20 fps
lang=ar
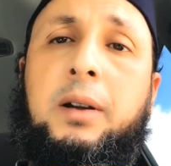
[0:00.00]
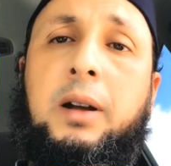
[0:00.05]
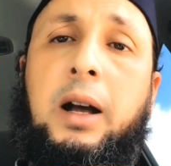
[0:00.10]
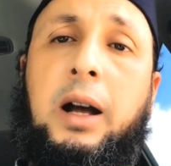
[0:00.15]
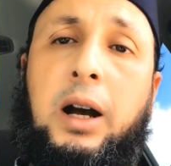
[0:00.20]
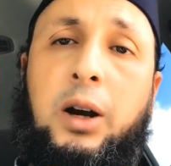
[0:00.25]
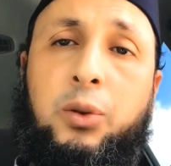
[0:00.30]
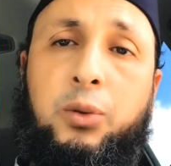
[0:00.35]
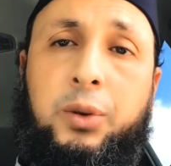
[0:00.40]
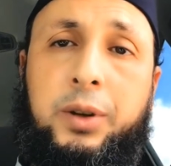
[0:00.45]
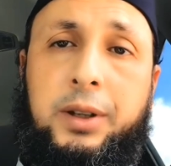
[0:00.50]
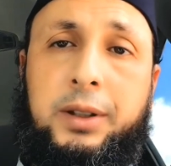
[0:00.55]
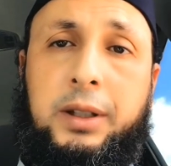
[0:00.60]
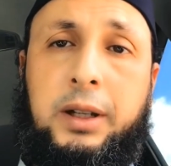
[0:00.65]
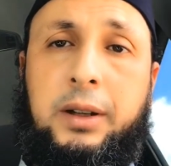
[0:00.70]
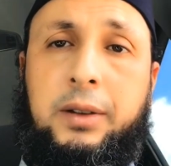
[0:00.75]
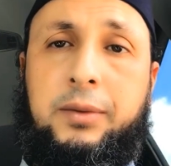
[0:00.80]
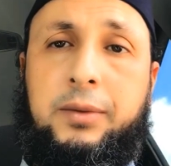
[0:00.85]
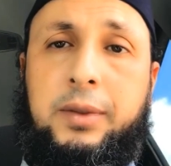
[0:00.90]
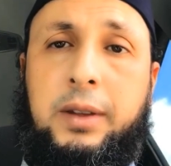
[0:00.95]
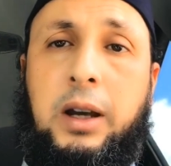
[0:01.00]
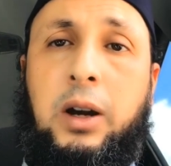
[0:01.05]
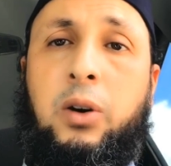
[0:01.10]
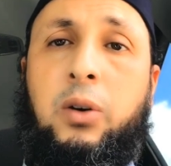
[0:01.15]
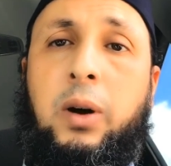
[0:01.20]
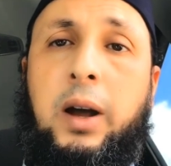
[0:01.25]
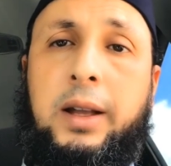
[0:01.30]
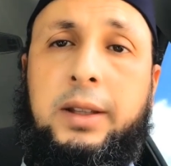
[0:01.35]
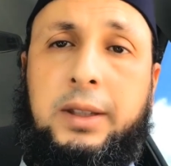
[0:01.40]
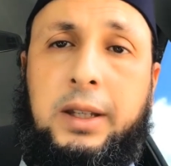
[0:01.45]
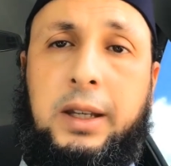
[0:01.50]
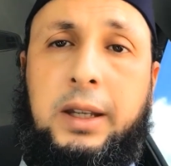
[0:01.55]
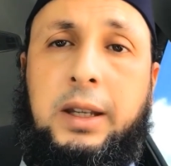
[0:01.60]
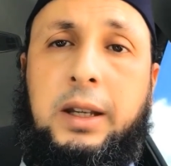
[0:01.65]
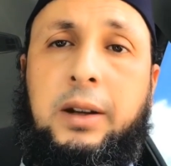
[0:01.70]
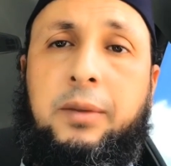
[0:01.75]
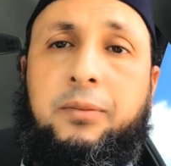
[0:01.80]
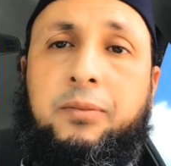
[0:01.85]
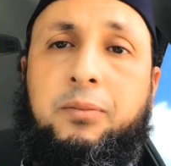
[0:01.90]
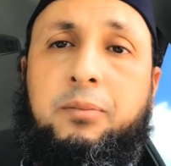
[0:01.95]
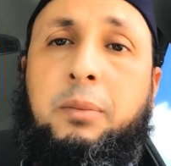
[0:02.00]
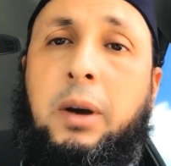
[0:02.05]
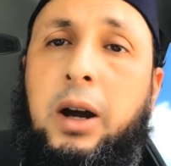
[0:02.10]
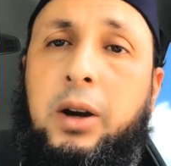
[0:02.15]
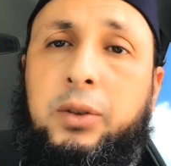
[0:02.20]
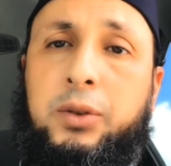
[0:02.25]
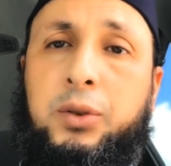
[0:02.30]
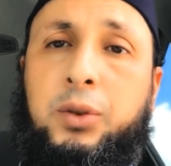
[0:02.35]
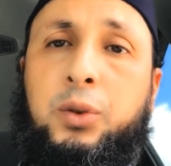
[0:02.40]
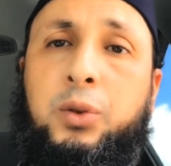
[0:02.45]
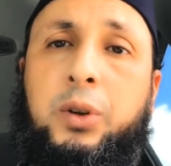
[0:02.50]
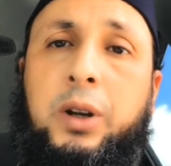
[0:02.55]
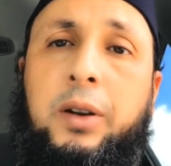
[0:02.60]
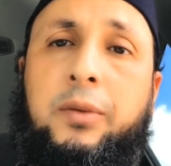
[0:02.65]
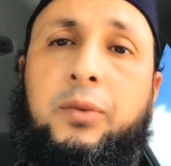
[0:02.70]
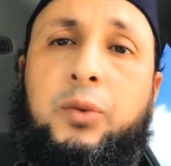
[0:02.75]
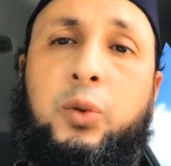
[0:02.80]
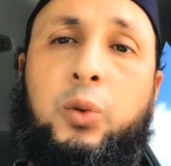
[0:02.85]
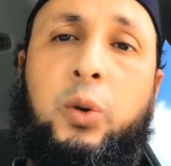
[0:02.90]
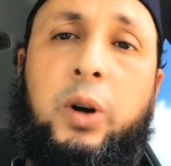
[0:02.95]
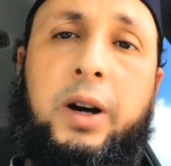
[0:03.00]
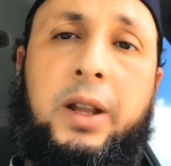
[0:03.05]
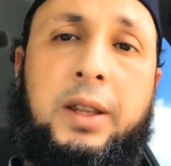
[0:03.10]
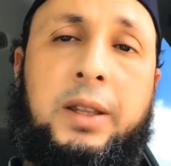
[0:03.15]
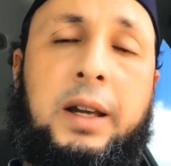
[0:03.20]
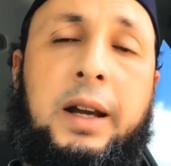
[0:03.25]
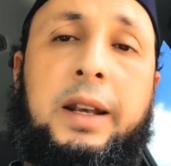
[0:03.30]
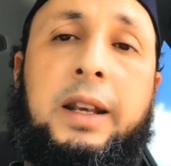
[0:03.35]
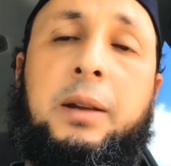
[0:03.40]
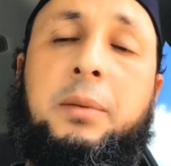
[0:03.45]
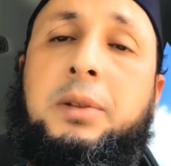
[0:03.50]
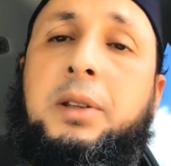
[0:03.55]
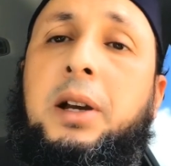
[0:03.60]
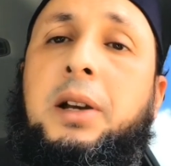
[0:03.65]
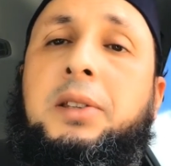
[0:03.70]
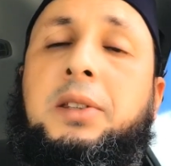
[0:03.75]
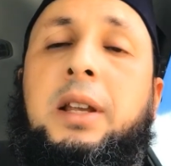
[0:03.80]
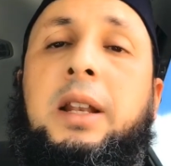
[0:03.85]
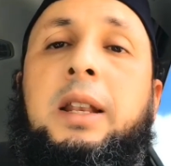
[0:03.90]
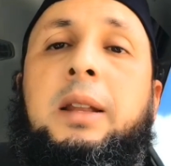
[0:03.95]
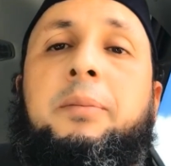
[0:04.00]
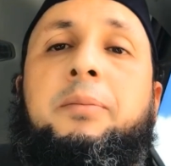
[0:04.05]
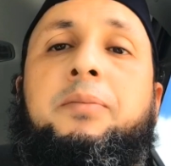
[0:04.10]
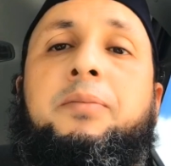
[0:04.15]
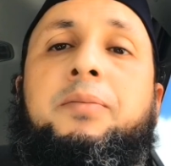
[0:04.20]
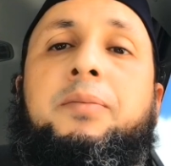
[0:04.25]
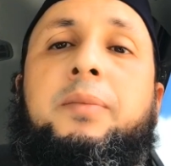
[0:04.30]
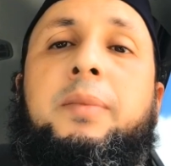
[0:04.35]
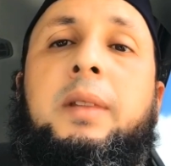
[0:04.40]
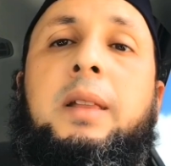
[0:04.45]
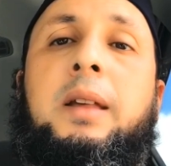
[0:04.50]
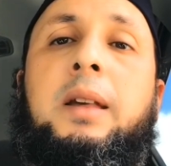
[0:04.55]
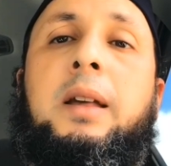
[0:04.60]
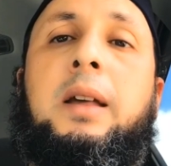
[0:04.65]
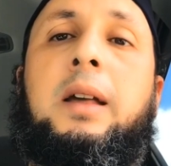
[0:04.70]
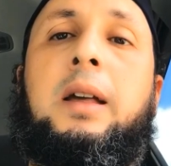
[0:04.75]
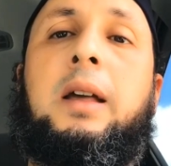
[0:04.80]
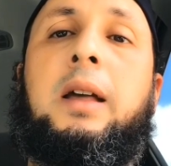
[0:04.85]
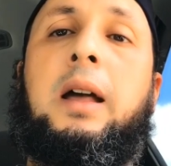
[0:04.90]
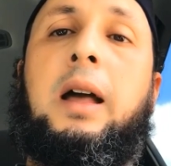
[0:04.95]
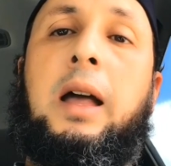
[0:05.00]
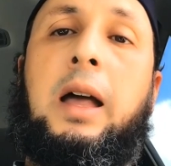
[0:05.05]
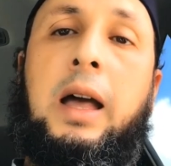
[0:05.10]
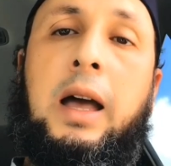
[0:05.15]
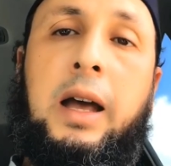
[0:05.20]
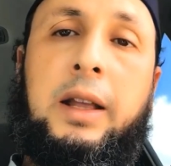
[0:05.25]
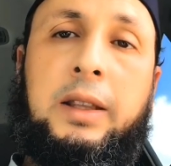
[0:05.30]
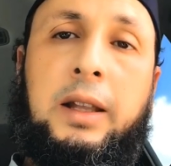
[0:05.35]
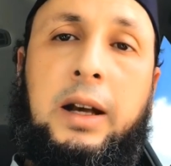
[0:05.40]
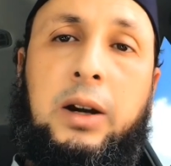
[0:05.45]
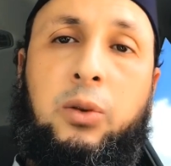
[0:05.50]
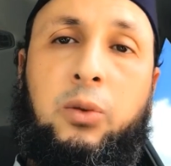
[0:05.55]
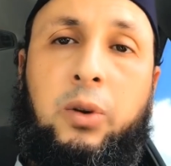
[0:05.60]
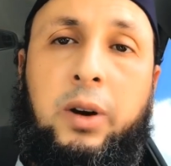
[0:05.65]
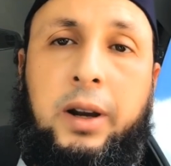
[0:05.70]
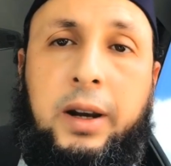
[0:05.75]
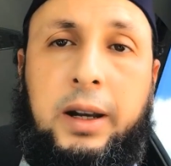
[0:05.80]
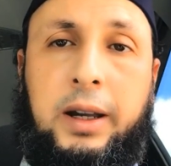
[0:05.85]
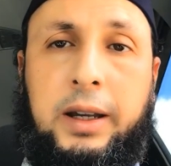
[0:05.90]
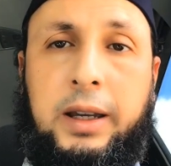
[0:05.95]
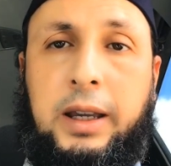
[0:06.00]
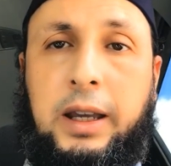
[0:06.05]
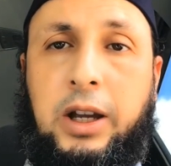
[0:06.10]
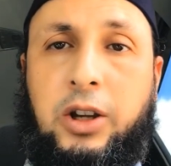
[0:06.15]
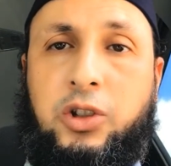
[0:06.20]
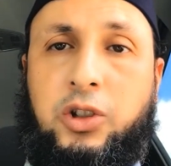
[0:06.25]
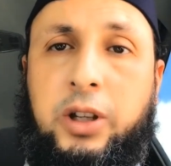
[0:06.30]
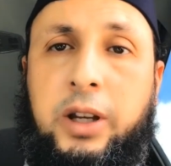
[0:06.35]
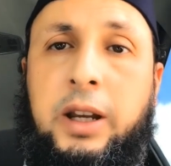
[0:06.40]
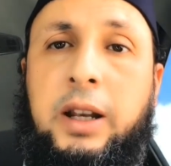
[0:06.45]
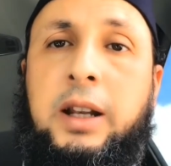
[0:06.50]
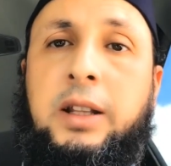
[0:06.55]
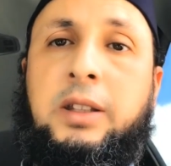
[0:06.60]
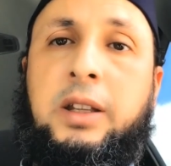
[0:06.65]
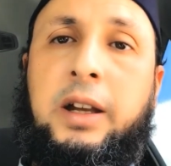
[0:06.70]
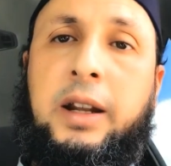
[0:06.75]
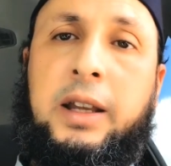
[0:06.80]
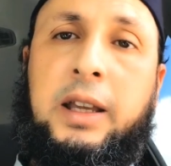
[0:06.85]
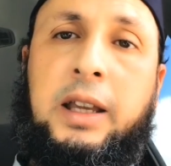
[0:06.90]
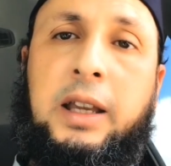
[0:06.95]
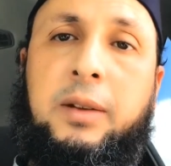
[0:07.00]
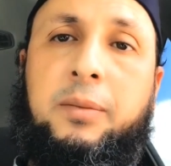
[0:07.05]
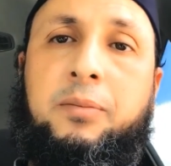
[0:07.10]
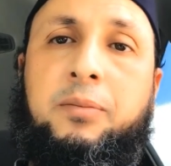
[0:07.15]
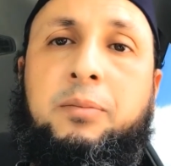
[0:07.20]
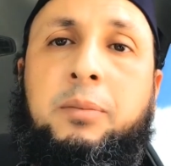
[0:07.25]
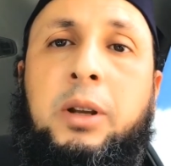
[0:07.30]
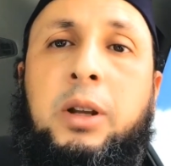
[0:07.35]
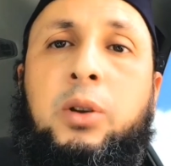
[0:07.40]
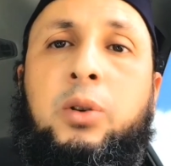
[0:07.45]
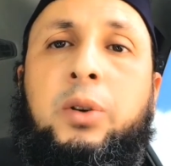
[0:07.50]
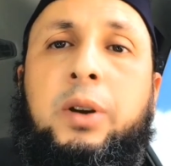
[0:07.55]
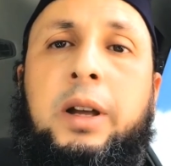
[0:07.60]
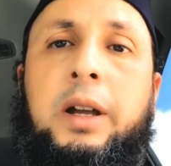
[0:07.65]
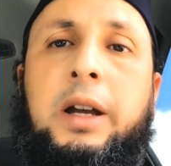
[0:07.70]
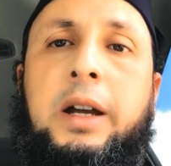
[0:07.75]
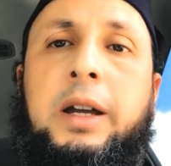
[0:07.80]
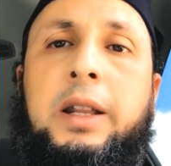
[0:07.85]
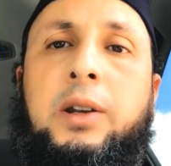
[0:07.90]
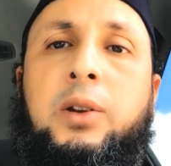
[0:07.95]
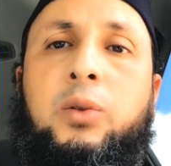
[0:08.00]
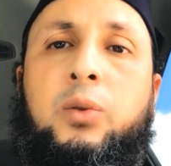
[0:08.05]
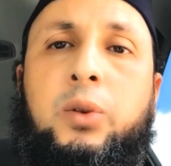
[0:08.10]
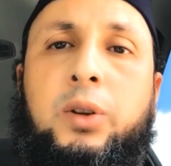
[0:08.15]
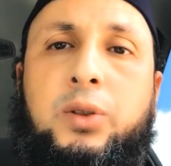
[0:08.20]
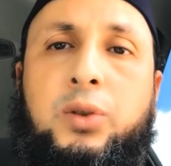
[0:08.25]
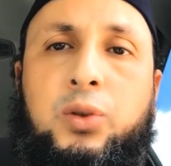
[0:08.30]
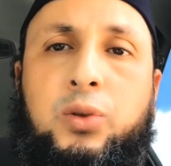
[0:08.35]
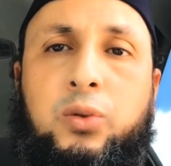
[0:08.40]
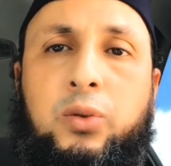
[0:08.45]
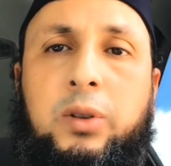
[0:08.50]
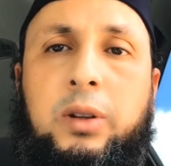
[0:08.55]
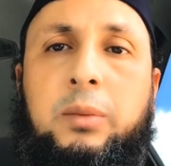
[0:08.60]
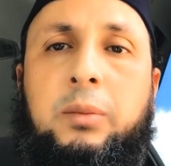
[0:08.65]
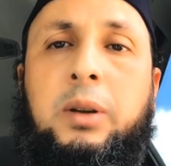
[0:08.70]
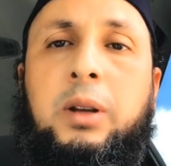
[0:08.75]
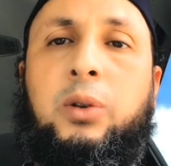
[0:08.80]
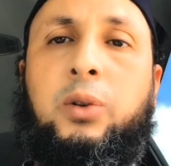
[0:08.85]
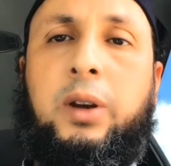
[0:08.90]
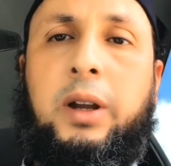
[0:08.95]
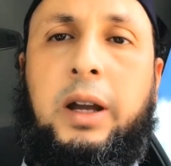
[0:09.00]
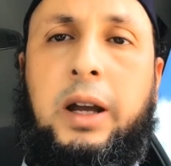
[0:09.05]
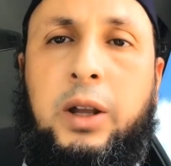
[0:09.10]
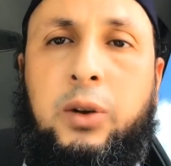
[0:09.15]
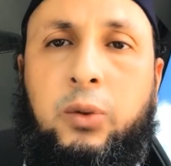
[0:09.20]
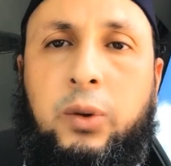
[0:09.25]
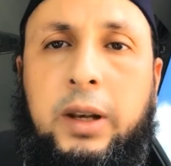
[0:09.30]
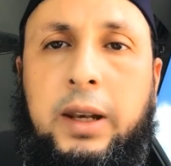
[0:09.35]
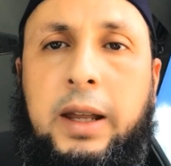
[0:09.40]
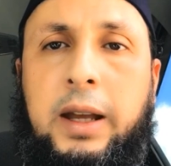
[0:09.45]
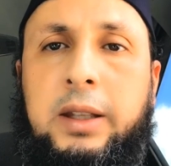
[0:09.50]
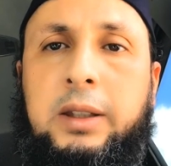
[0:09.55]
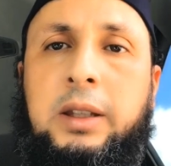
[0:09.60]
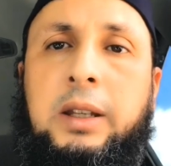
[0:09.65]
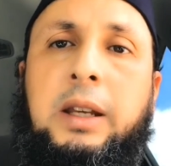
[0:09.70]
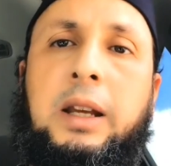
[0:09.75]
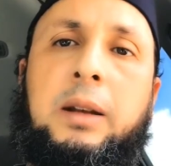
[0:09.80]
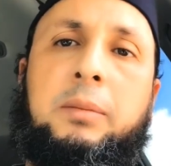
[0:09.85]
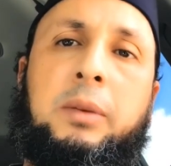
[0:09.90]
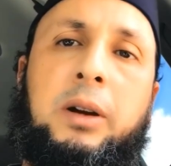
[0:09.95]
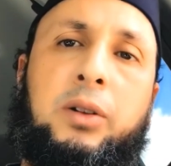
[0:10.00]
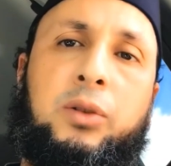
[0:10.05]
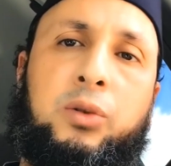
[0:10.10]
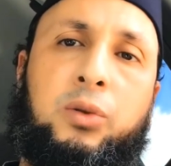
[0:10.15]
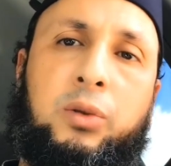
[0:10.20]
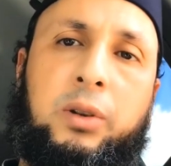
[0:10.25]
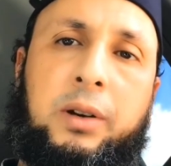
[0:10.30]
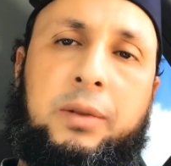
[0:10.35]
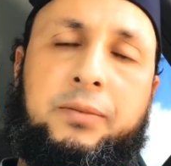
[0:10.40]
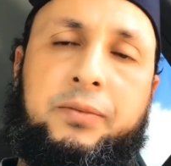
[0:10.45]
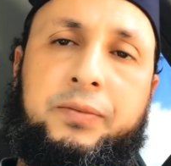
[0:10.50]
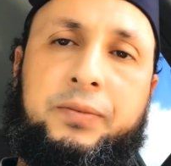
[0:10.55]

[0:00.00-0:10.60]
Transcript: بأوردة أو أدعية مأثورة واردة عن النبي صلى الله عليه وسلم هذا هو الراقي الشرعي الذي يرقي بالقرآن والسنة بالقرآن والأدعية المأثورة